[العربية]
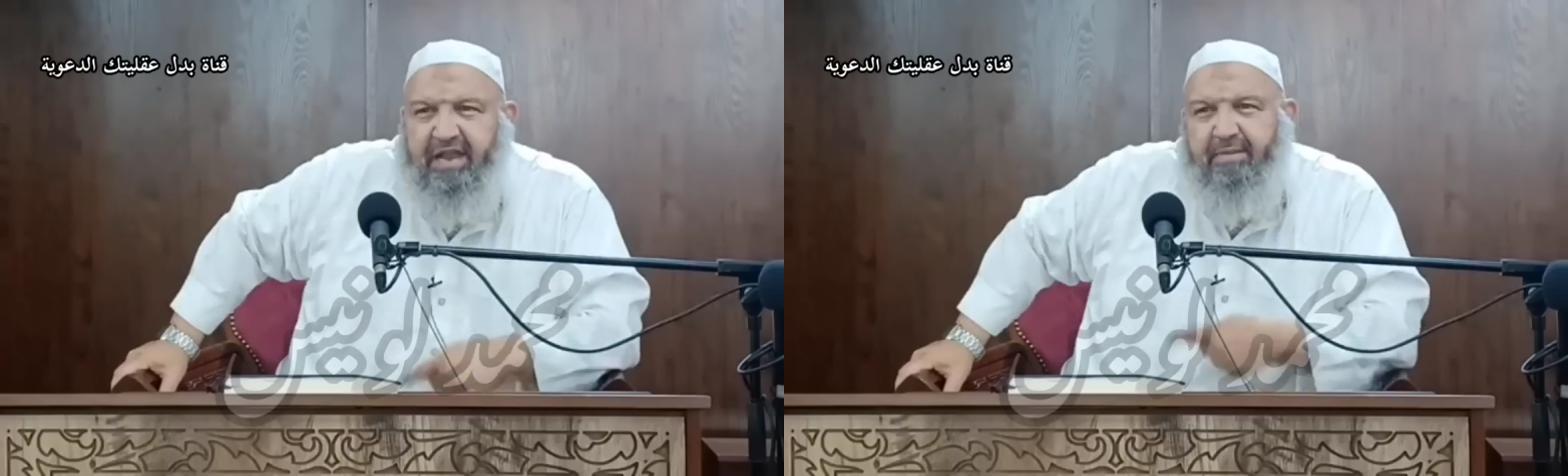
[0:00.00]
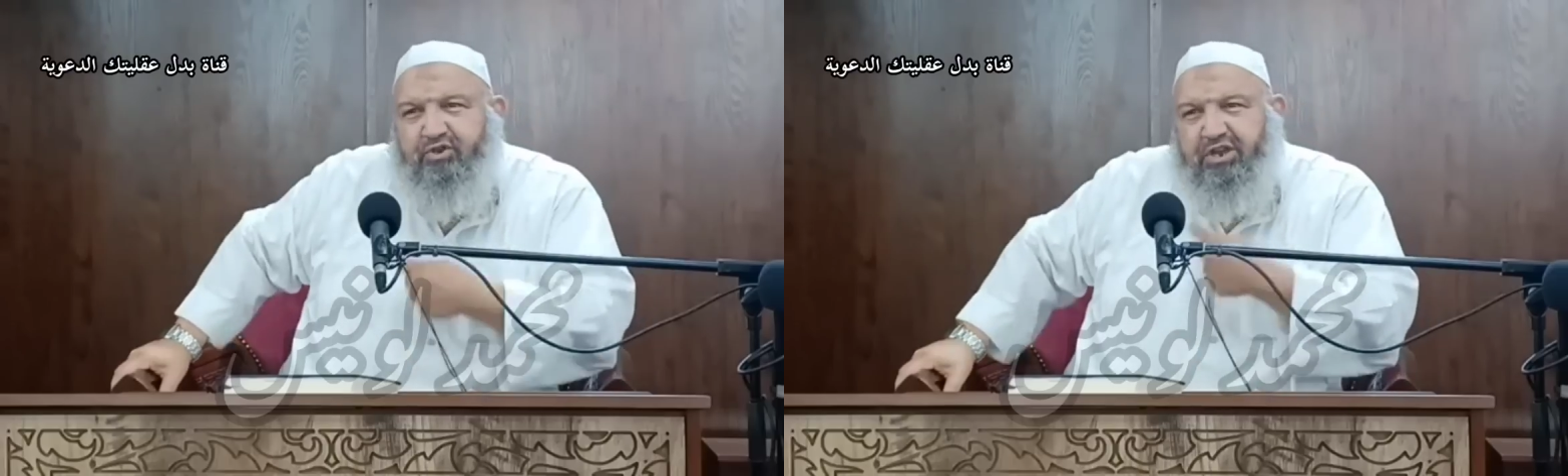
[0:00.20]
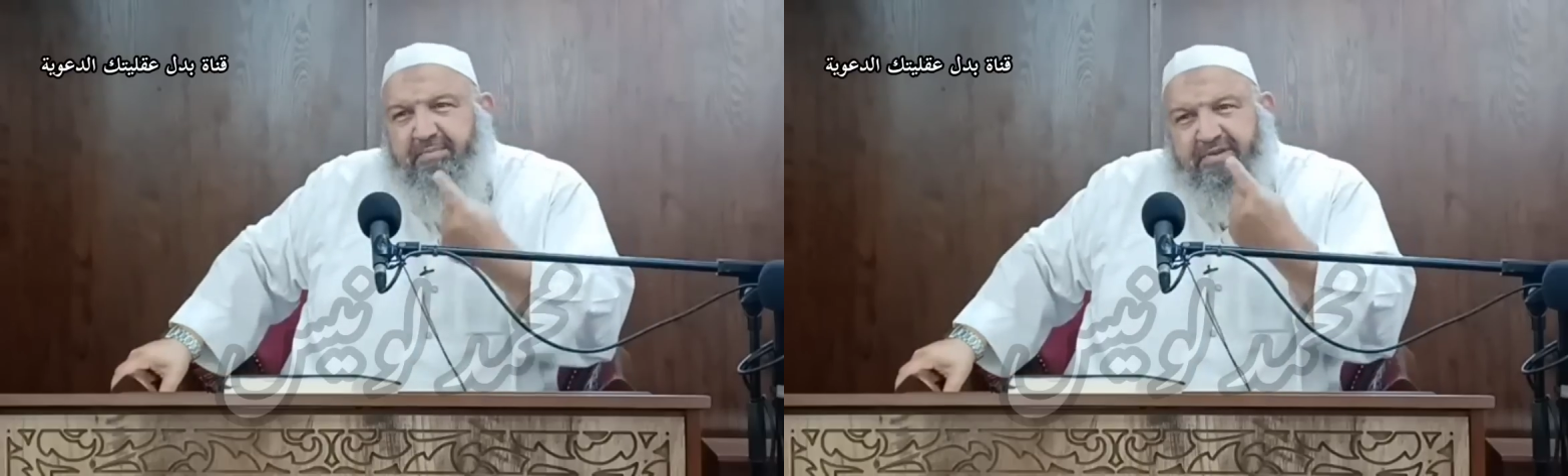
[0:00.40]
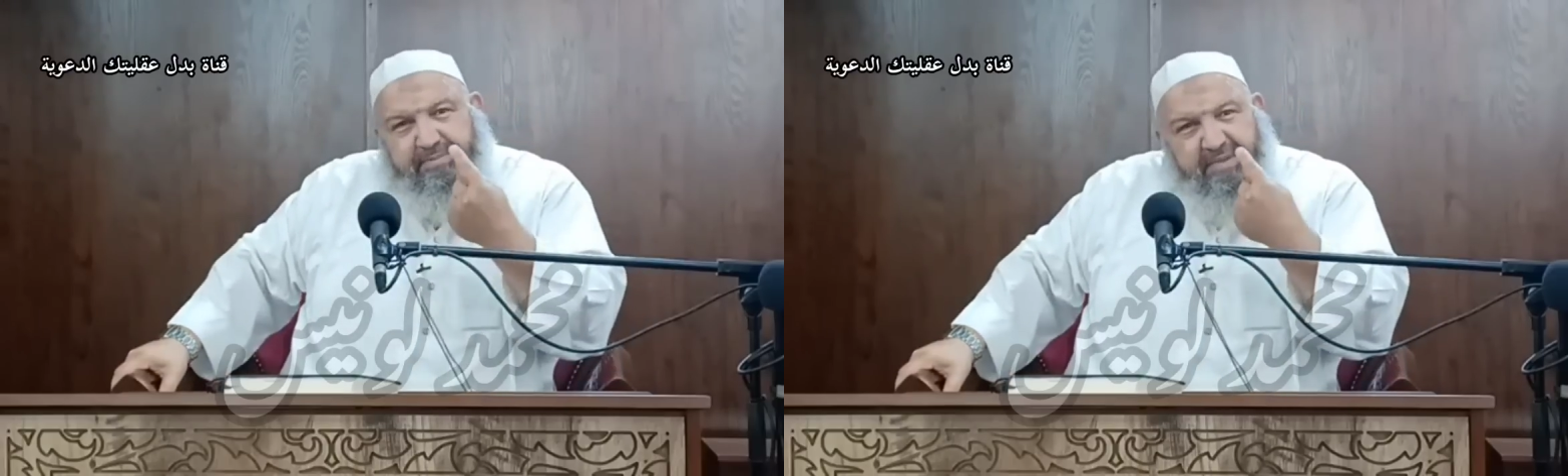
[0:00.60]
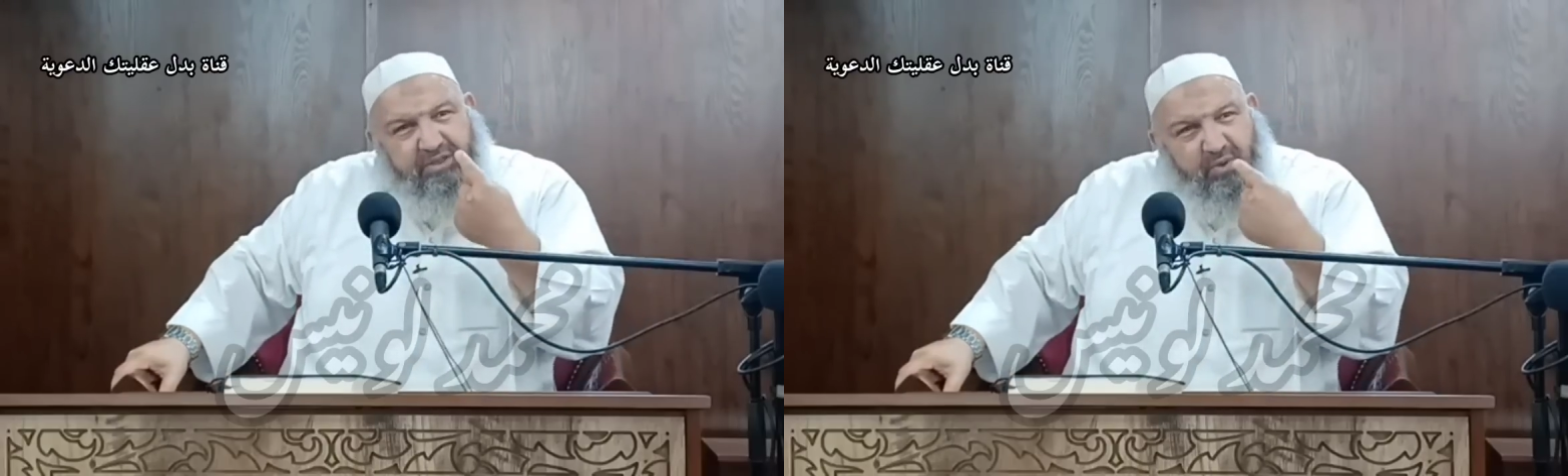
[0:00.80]
المجرم
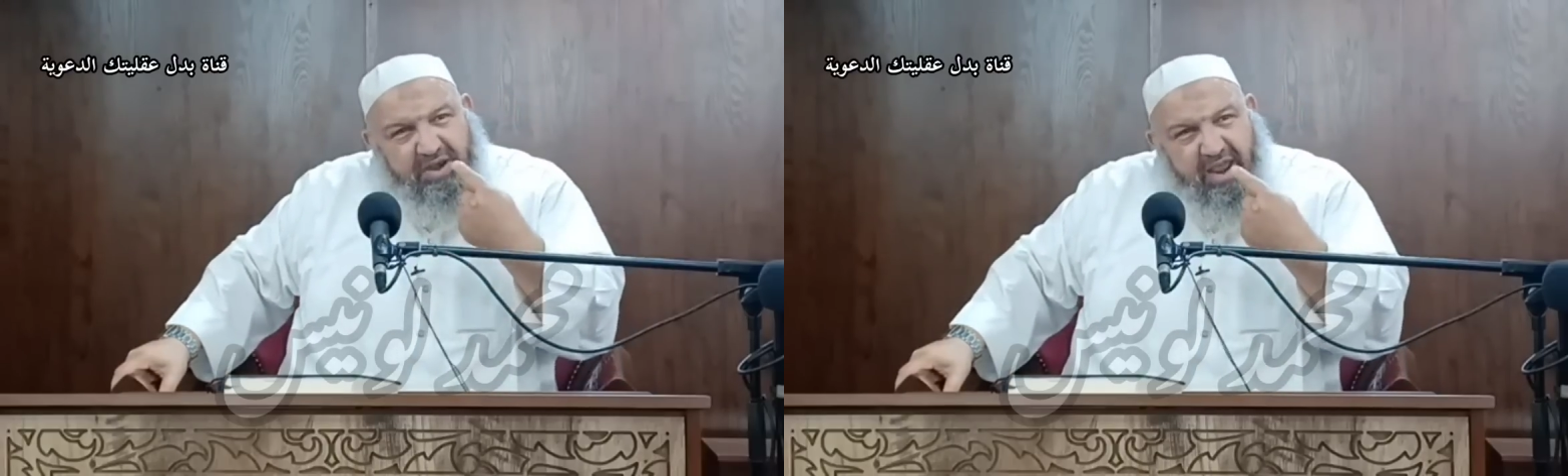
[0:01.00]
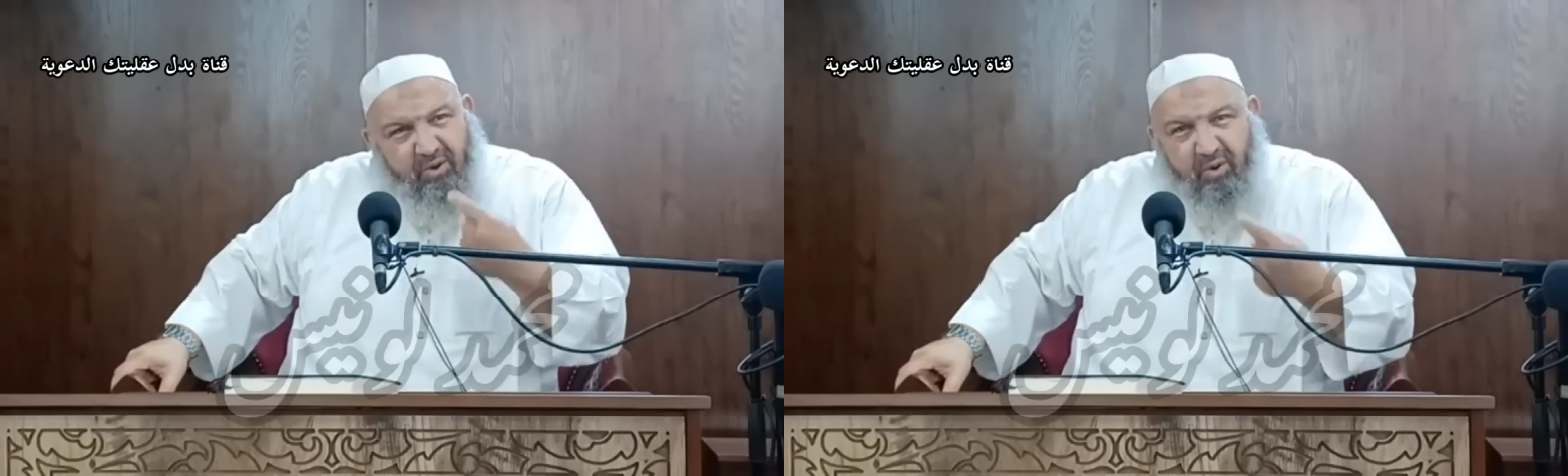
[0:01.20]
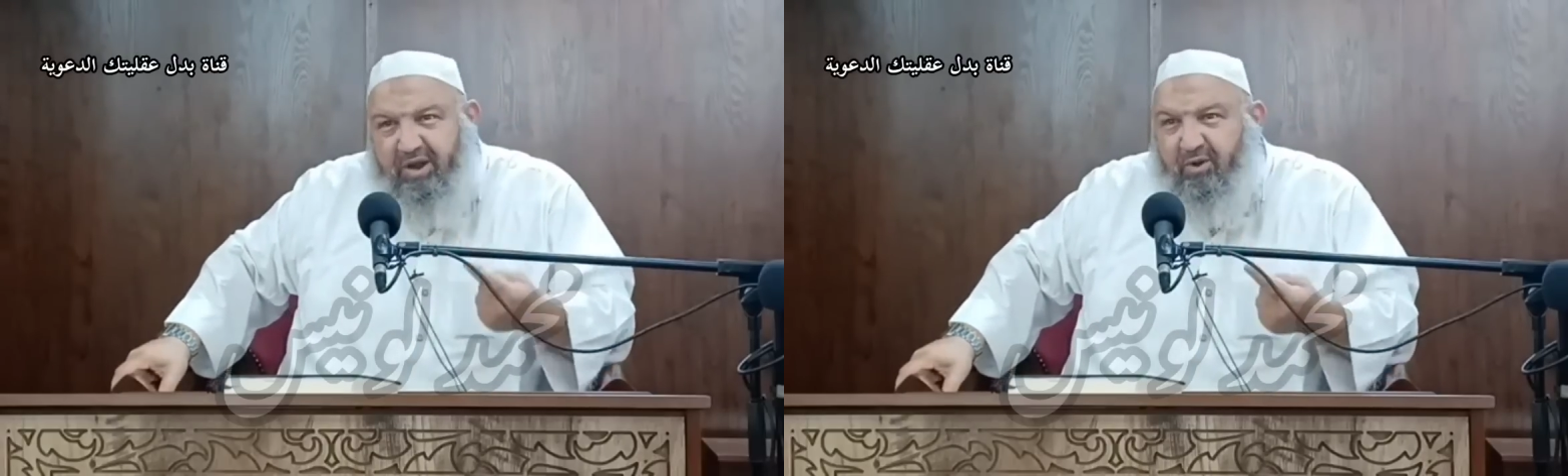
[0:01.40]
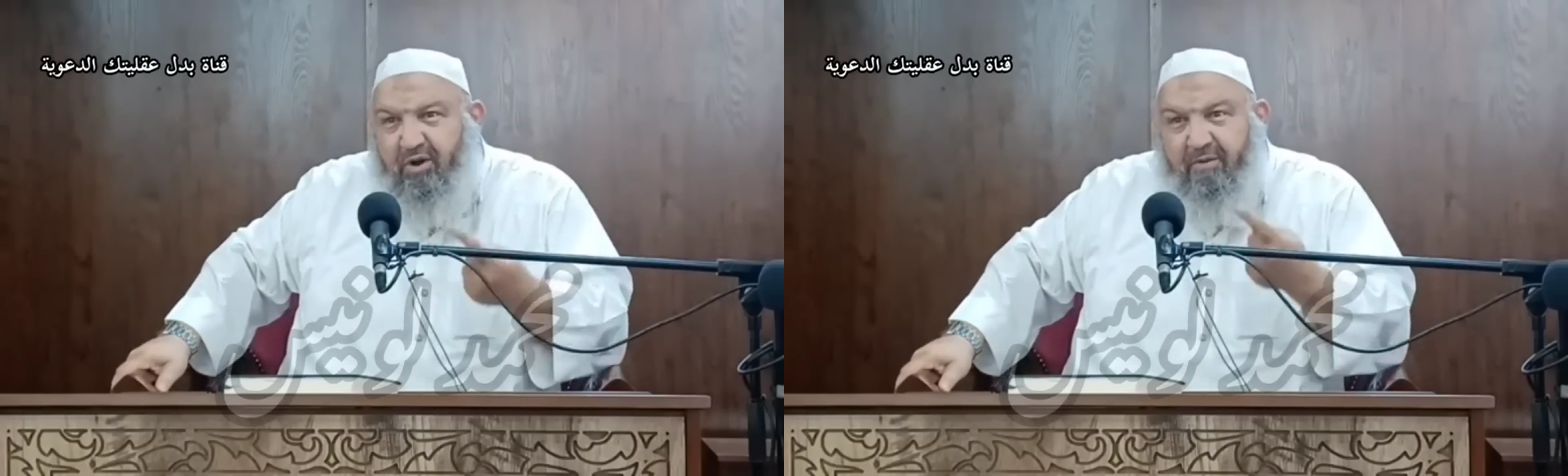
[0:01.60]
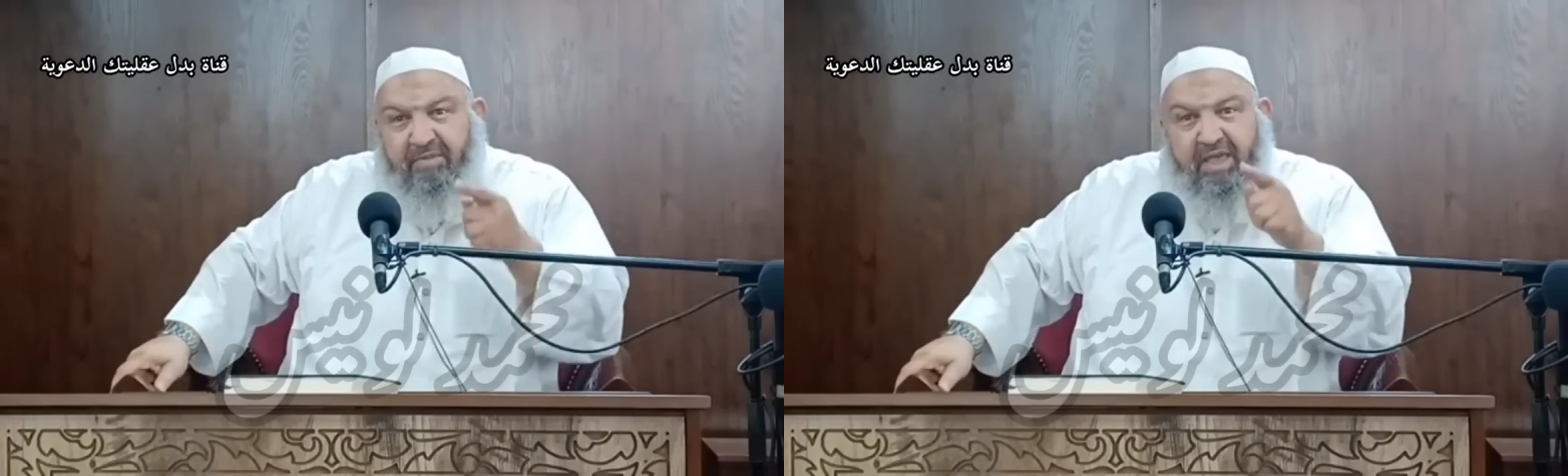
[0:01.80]
سمعته انا يقول يقول
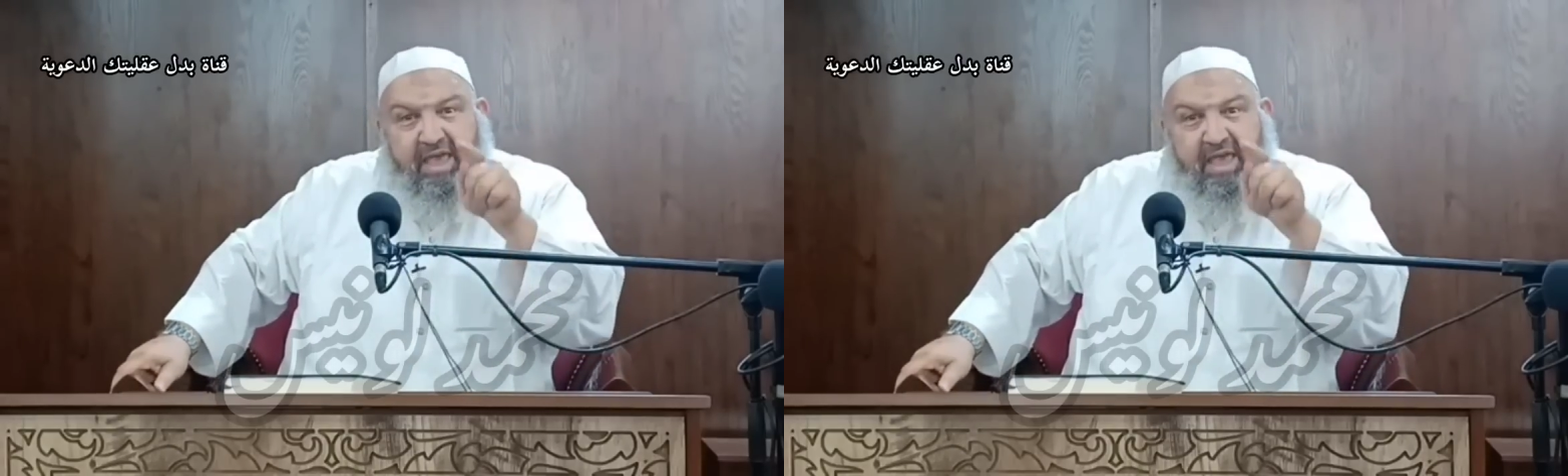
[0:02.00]
لهم